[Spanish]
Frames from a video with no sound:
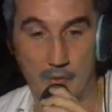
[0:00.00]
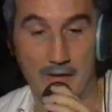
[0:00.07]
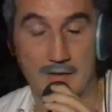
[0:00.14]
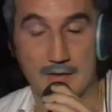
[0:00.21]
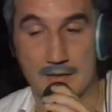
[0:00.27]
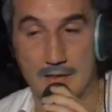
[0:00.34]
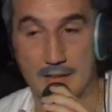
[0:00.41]

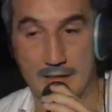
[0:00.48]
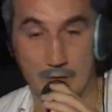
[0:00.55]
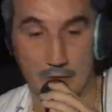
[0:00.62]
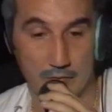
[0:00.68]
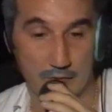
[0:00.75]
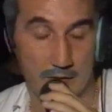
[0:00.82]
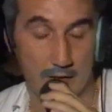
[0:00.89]
puede decir
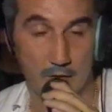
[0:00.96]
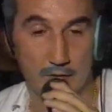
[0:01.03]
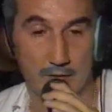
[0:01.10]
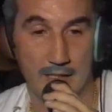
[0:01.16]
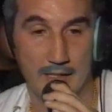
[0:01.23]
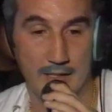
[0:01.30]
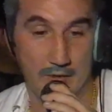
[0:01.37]
que que
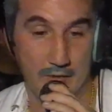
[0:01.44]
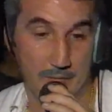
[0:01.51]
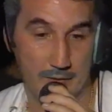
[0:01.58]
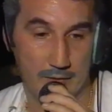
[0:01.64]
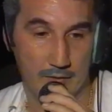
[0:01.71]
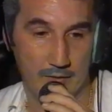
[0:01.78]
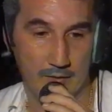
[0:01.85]
no saliera
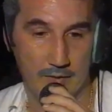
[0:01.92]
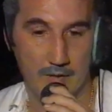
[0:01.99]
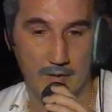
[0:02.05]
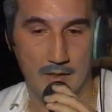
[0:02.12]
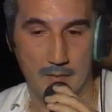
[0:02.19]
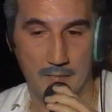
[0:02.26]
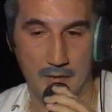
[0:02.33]
no pero
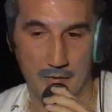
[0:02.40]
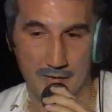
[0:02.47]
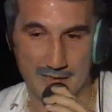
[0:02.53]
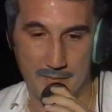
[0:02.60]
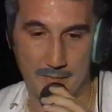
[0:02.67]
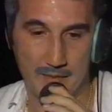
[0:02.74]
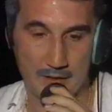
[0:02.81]
pero
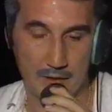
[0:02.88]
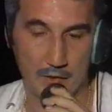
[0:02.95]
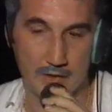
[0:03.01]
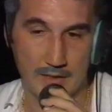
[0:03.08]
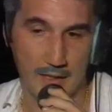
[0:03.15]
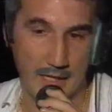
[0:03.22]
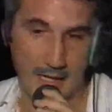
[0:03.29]
que siempre
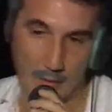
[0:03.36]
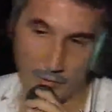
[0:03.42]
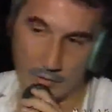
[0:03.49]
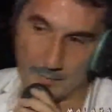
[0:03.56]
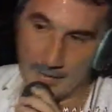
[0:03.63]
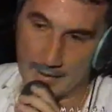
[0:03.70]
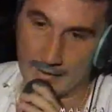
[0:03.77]
se nos exige a
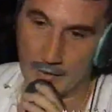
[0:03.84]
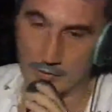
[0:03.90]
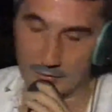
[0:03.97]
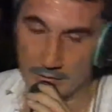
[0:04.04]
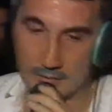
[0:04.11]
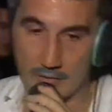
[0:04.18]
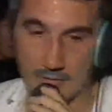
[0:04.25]
uno más que
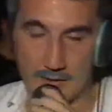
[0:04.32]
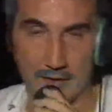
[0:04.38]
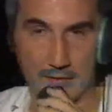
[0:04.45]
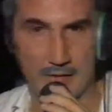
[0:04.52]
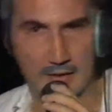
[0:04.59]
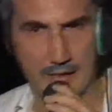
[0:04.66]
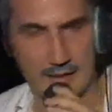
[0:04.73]
a otro, eso
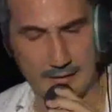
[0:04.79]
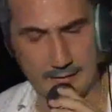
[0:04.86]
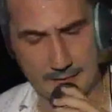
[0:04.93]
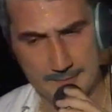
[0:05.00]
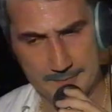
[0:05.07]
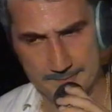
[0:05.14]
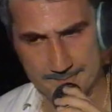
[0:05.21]
sí que es verdad, ¿eh?
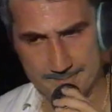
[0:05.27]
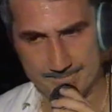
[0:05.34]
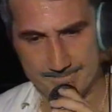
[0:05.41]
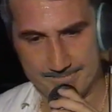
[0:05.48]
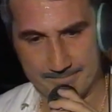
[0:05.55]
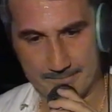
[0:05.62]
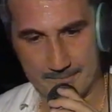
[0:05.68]

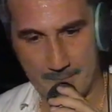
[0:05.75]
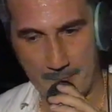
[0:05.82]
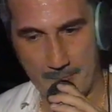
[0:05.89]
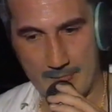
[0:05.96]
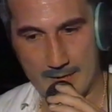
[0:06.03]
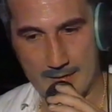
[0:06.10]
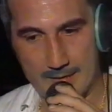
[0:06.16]
Nada, no te aburras
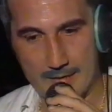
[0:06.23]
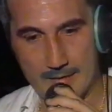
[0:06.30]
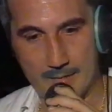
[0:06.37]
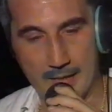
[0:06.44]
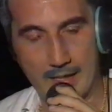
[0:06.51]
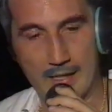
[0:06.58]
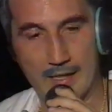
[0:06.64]
nunca
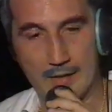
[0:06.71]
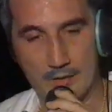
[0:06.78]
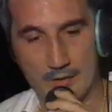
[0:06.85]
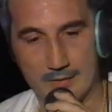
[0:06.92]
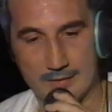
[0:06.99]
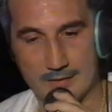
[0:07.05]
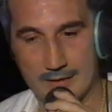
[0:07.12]
y... Venga,
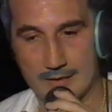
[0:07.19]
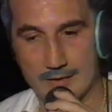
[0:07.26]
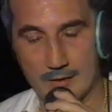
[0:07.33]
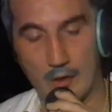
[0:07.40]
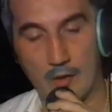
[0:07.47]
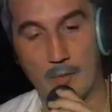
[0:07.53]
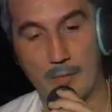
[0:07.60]
no,
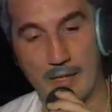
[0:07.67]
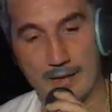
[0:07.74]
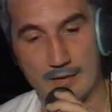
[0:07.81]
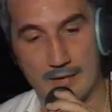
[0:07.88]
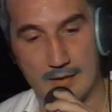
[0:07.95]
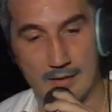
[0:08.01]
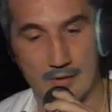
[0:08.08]
intentado con mi
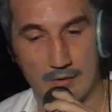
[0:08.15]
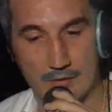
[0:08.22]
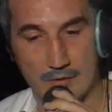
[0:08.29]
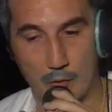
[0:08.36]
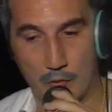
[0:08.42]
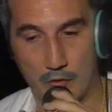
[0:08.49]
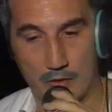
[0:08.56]
gente
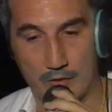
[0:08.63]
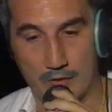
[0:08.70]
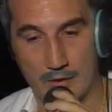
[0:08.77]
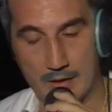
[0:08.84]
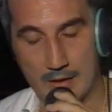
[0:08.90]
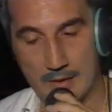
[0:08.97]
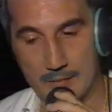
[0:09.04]
no, seguro que
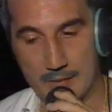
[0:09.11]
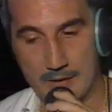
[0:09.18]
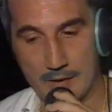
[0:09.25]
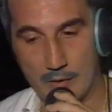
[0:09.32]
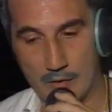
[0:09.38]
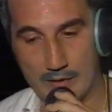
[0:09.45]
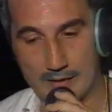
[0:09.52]
no,
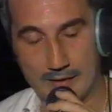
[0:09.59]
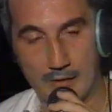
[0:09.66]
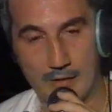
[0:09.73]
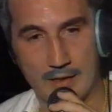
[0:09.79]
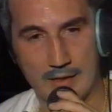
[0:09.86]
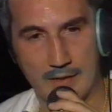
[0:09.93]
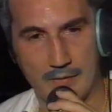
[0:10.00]
porque lo que
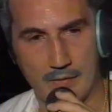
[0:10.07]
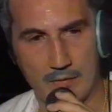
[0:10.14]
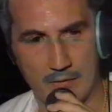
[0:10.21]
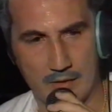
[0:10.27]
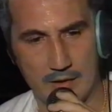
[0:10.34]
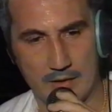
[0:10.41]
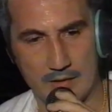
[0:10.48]
tengo
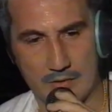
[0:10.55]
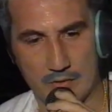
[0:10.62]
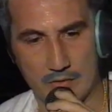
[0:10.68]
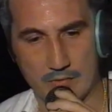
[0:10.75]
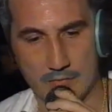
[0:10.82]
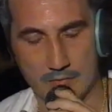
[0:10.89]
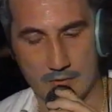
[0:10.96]
alrededor que
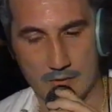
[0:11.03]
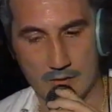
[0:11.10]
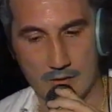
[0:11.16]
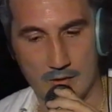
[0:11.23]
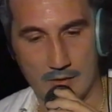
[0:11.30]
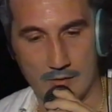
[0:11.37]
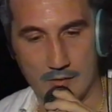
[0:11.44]
son
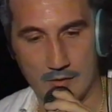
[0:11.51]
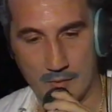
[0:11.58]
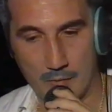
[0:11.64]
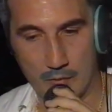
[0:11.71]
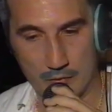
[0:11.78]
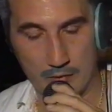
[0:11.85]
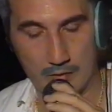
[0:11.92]

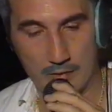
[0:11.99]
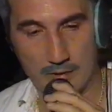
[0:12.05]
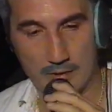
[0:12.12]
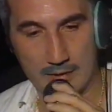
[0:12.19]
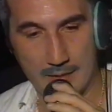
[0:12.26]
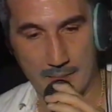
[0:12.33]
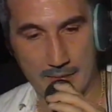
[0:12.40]
unos
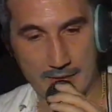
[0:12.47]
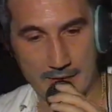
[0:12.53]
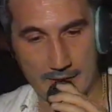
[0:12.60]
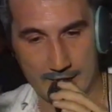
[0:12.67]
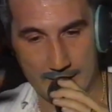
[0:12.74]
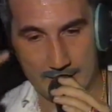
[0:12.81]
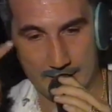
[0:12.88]
monstruos y la
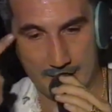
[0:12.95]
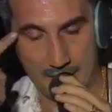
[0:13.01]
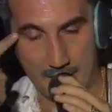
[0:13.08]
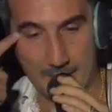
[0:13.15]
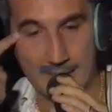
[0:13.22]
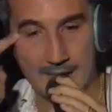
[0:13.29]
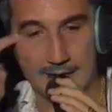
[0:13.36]
piña que de
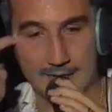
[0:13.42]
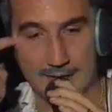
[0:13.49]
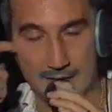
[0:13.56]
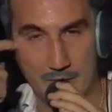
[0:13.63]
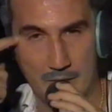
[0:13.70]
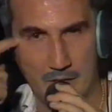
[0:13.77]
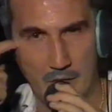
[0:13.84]
familia que
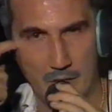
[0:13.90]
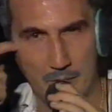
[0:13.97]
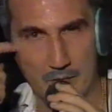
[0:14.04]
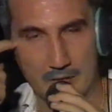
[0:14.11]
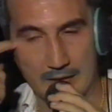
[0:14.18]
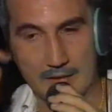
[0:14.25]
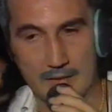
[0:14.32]
tenemos es lo
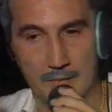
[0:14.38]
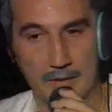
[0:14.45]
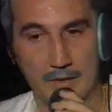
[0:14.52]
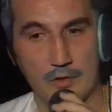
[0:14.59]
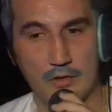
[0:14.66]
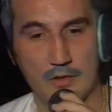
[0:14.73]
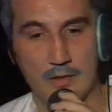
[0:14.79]
importante y
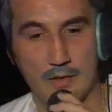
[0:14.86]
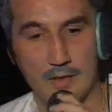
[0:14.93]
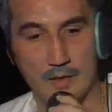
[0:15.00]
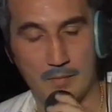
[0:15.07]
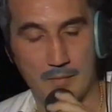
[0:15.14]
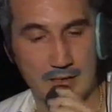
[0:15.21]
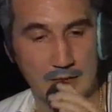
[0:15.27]
por ello
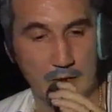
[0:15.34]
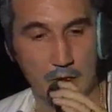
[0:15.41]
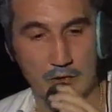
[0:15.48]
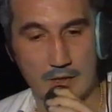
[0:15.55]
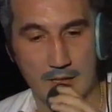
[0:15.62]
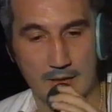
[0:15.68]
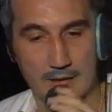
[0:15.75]
me hace
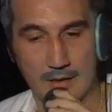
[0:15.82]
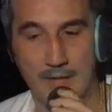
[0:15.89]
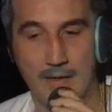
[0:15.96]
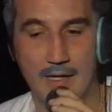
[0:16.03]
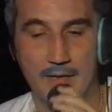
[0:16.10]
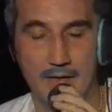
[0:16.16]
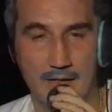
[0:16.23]
luchar y
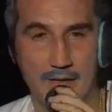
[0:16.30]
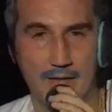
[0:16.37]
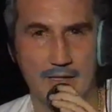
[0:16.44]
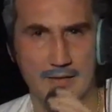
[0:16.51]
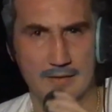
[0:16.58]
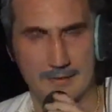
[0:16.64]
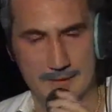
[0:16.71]
trabajar día a
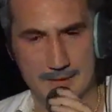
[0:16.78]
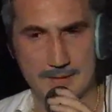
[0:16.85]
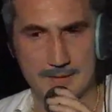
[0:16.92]
día.